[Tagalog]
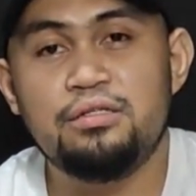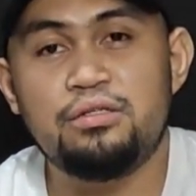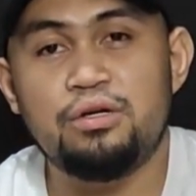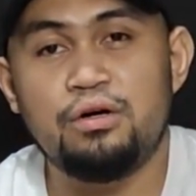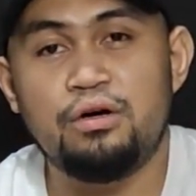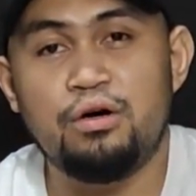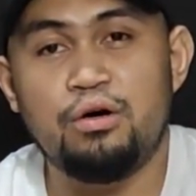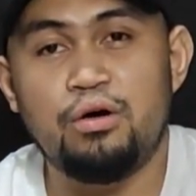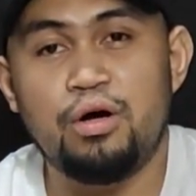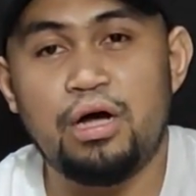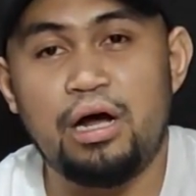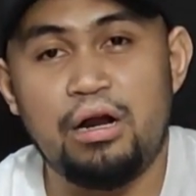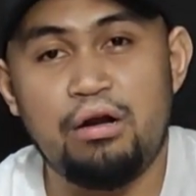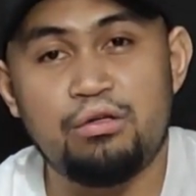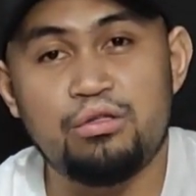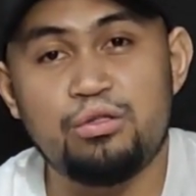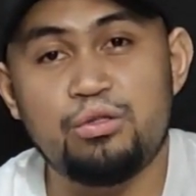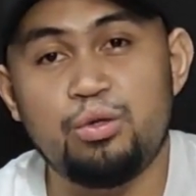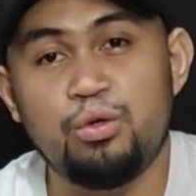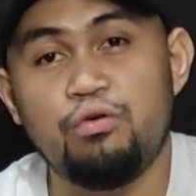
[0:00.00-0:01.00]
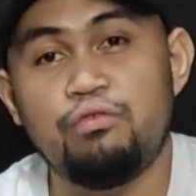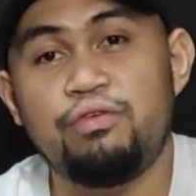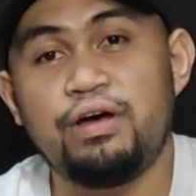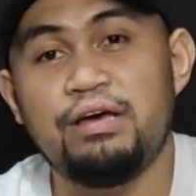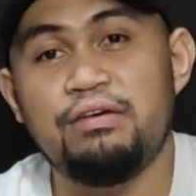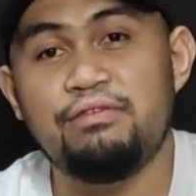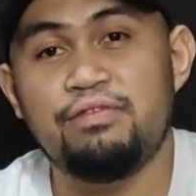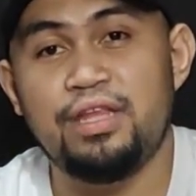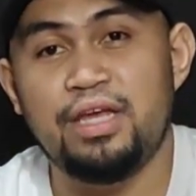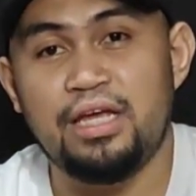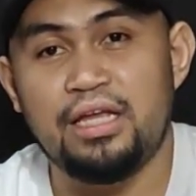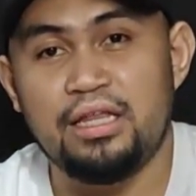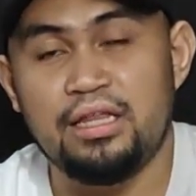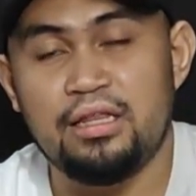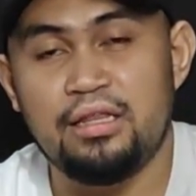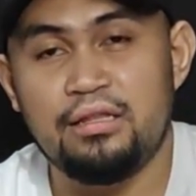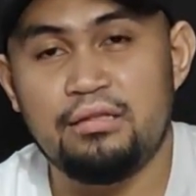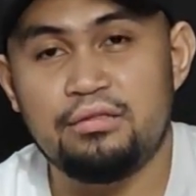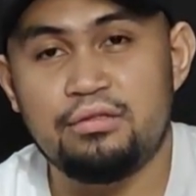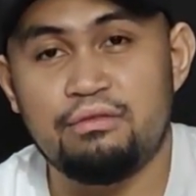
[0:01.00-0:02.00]
So, alos 2.5 din.
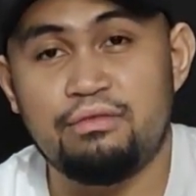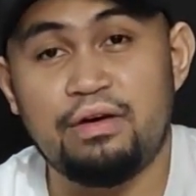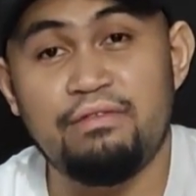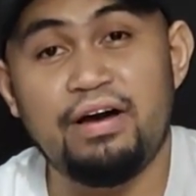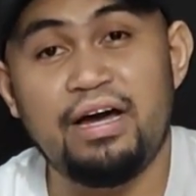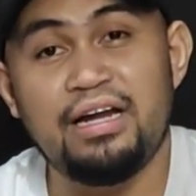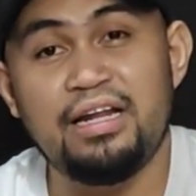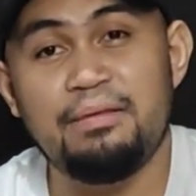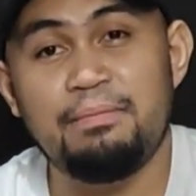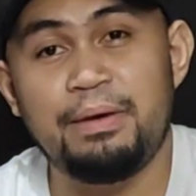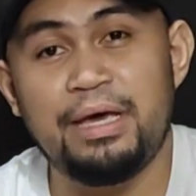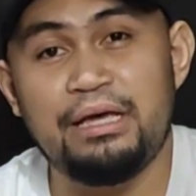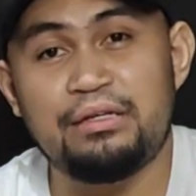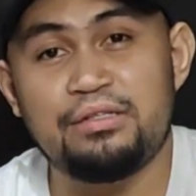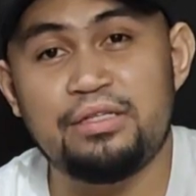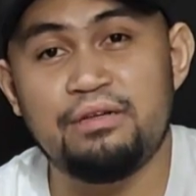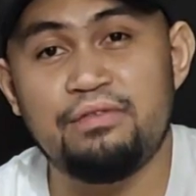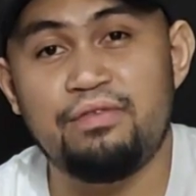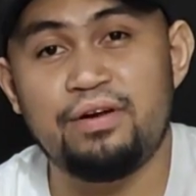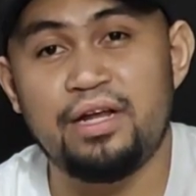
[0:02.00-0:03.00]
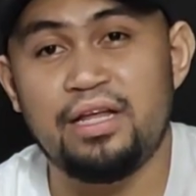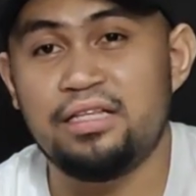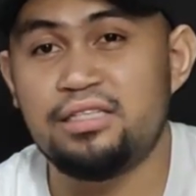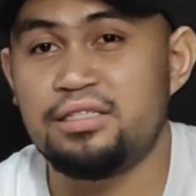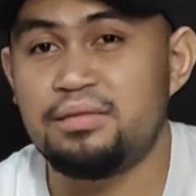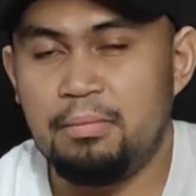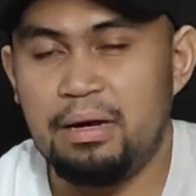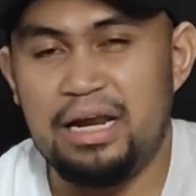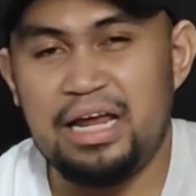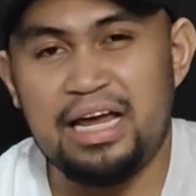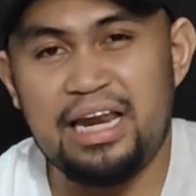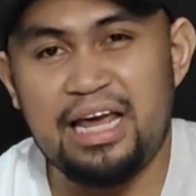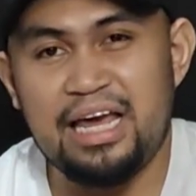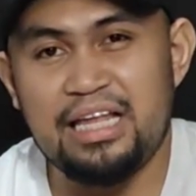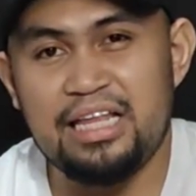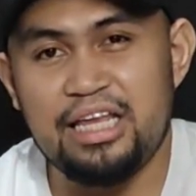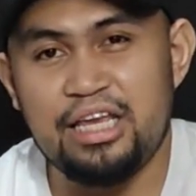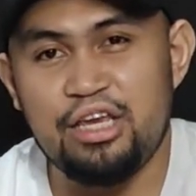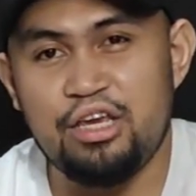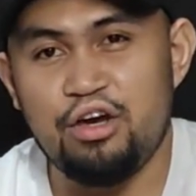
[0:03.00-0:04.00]
So, 500 pesos difference.
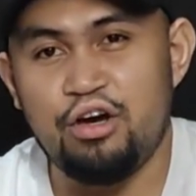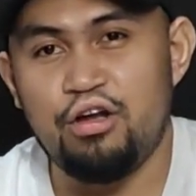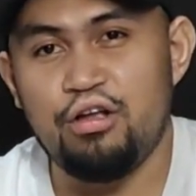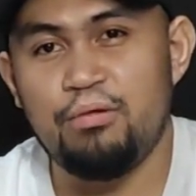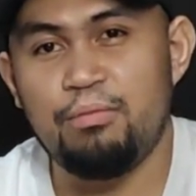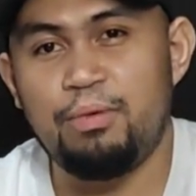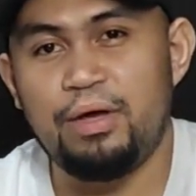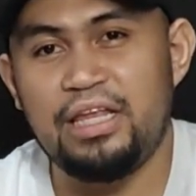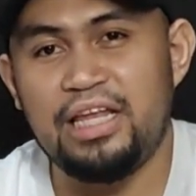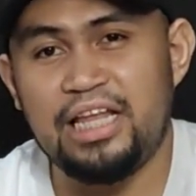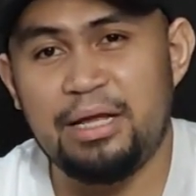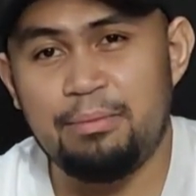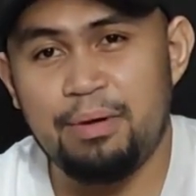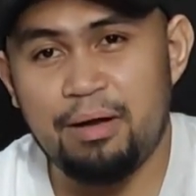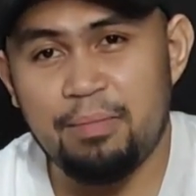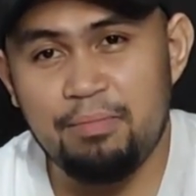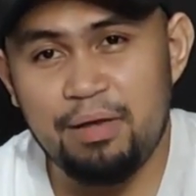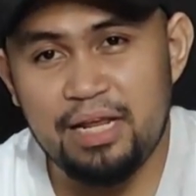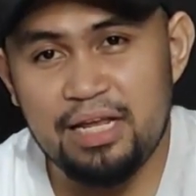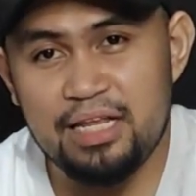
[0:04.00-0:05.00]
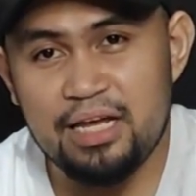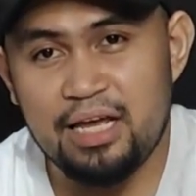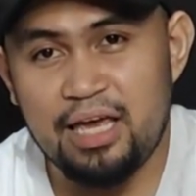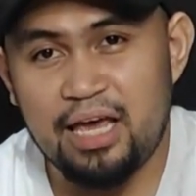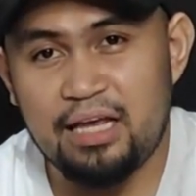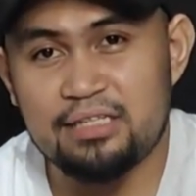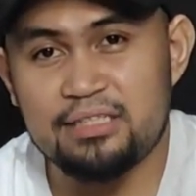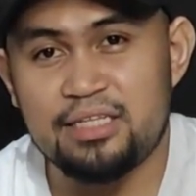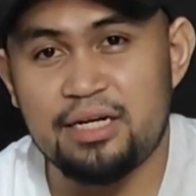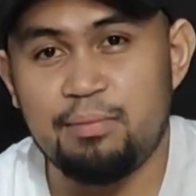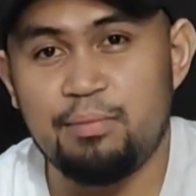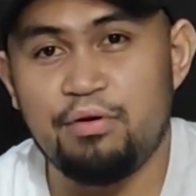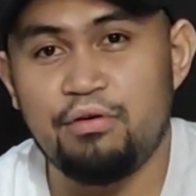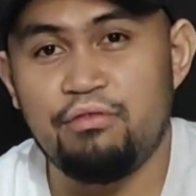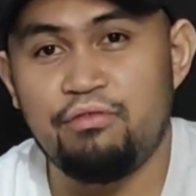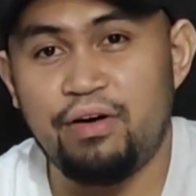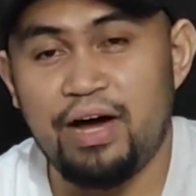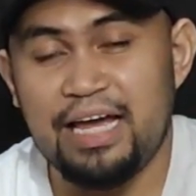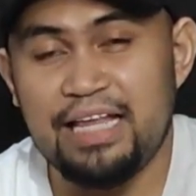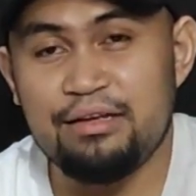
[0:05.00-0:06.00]
Malaki-laki din yon Pwede ka na makabili ng extra
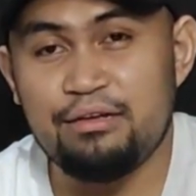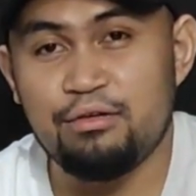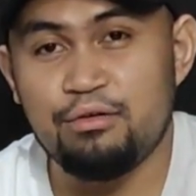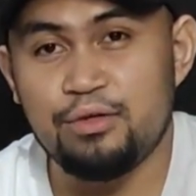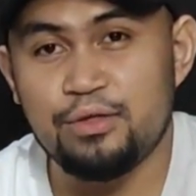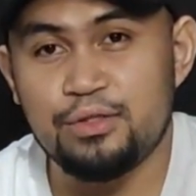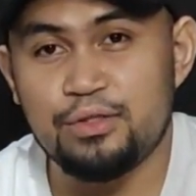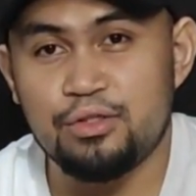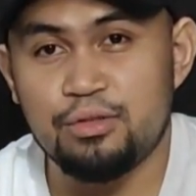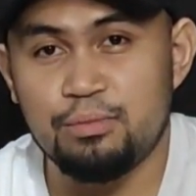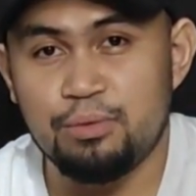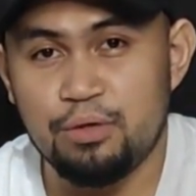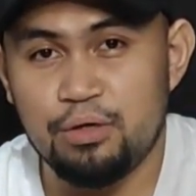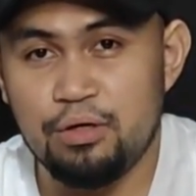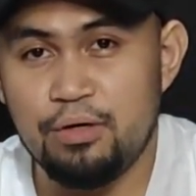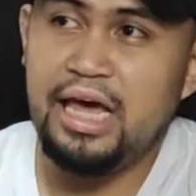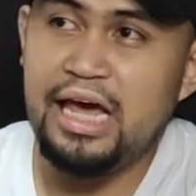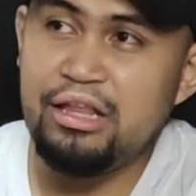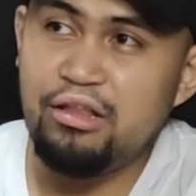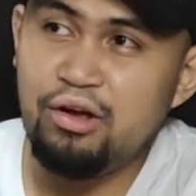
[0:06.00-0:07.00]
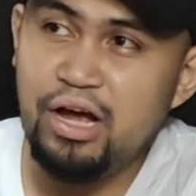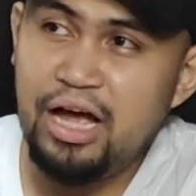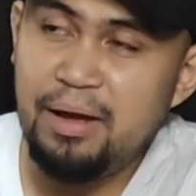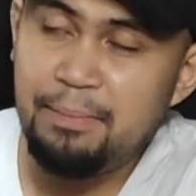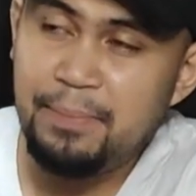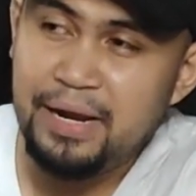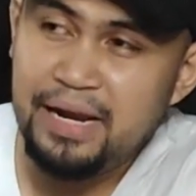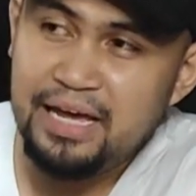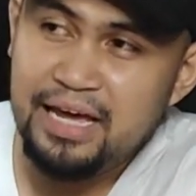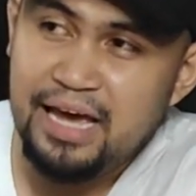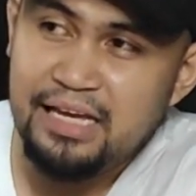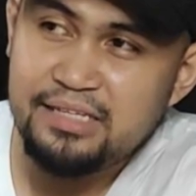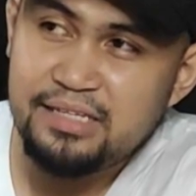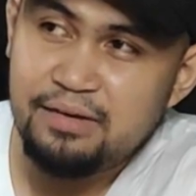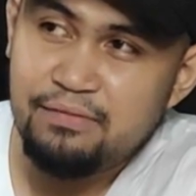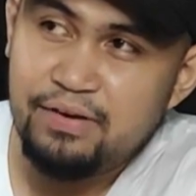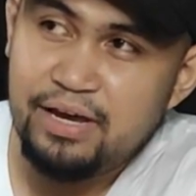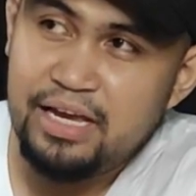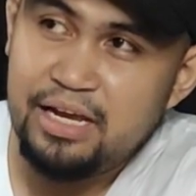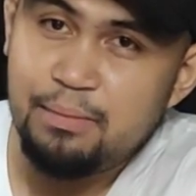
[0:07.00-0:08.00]
mong fan kung gusto mo. Ito nga pala guys,
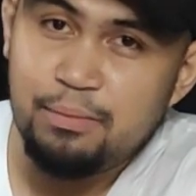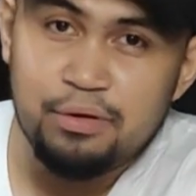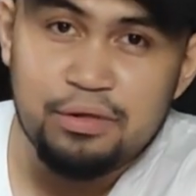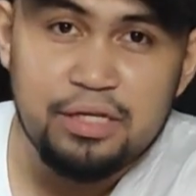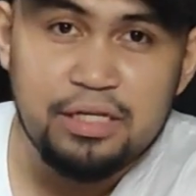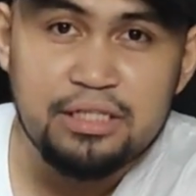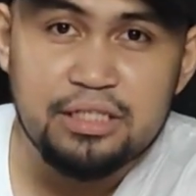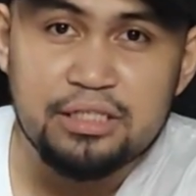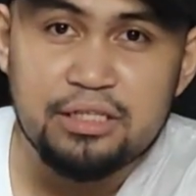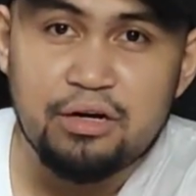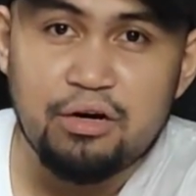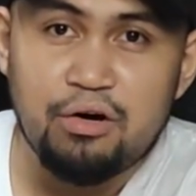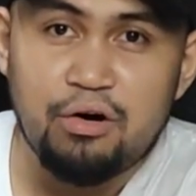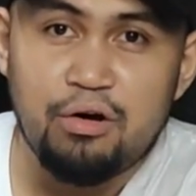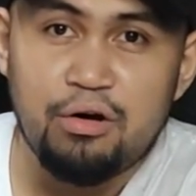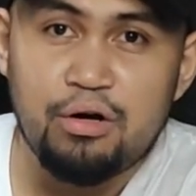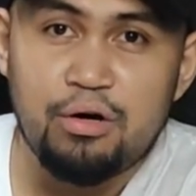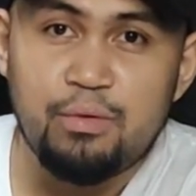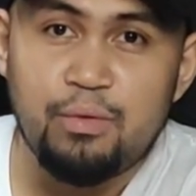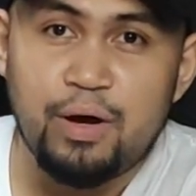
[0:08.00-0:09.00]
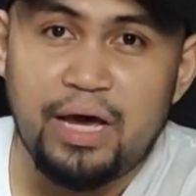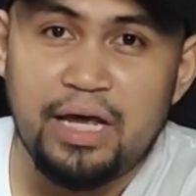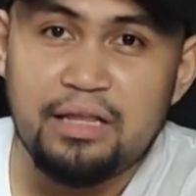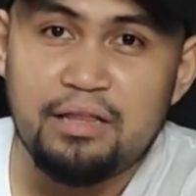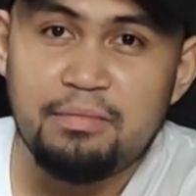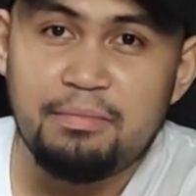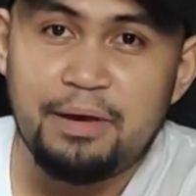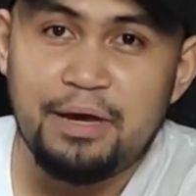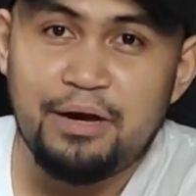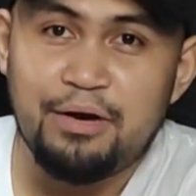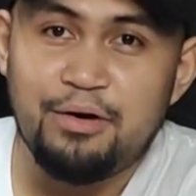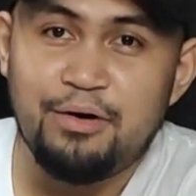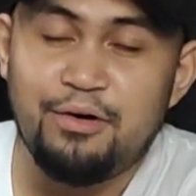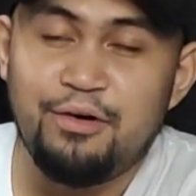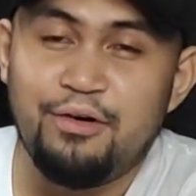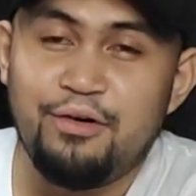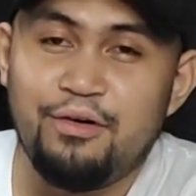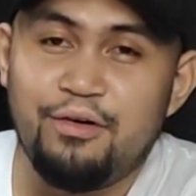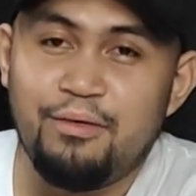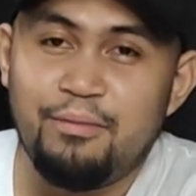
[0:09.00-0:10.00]
available din siya sa color white.
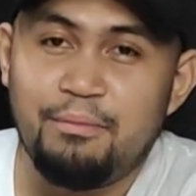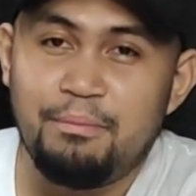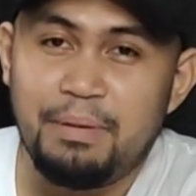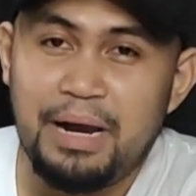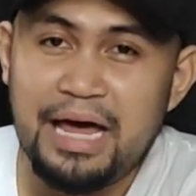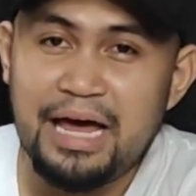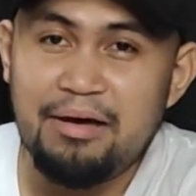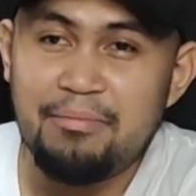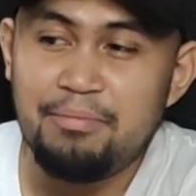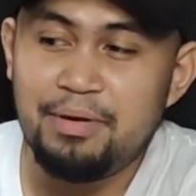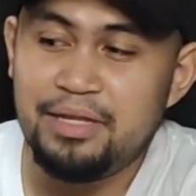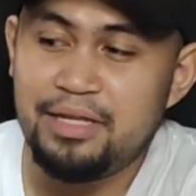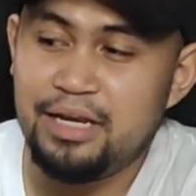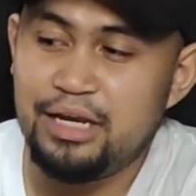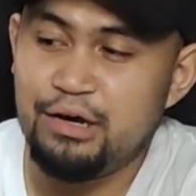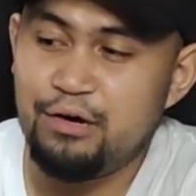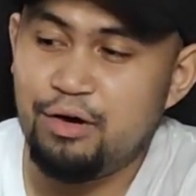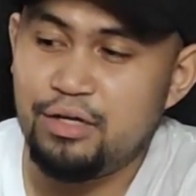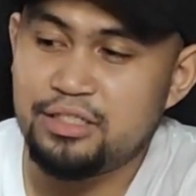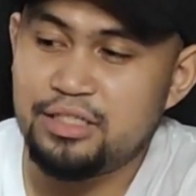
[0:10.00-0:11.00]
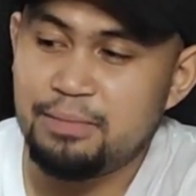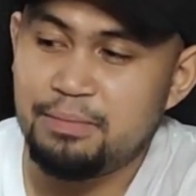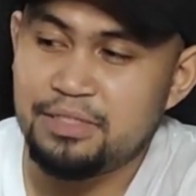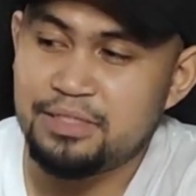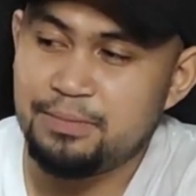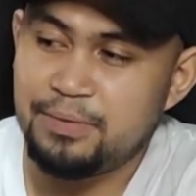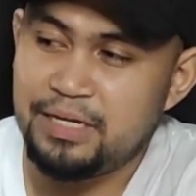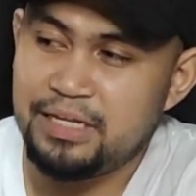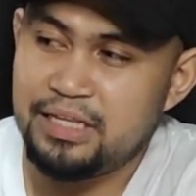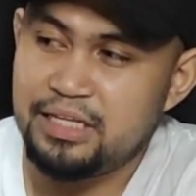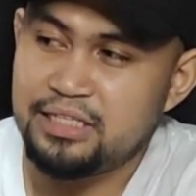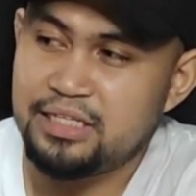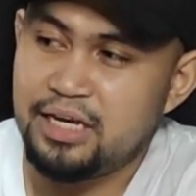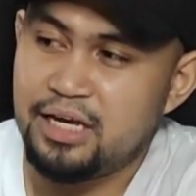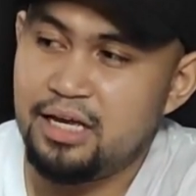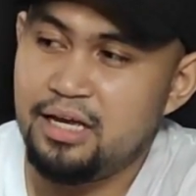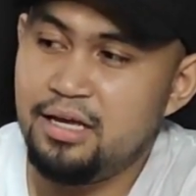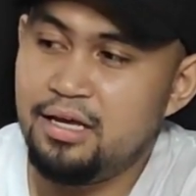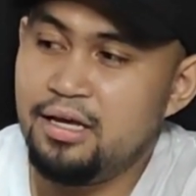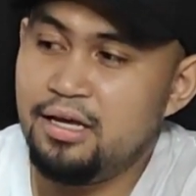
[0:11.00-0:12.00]
Pero black ang binili ko kasi mas ganda siya.